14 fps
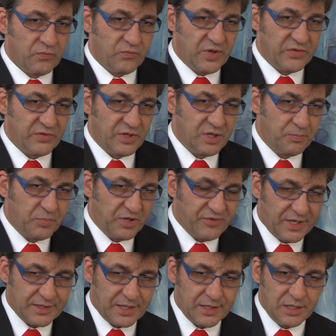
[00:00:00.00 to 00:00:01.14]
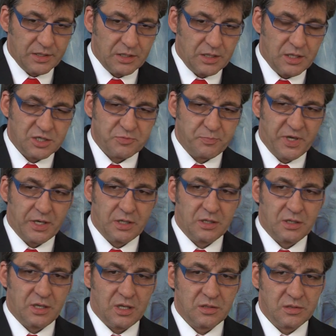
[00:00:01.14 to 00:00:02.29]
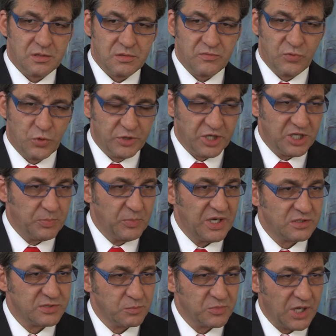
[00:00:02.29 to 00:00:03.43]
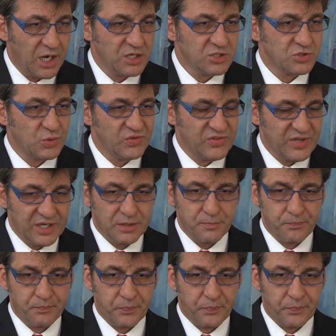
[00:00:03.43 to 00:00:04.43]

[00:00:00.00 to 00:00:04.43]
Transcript: Wenn Sie Privatanleger ansprechen, dann wundere ich mich zum Teil schon sehr,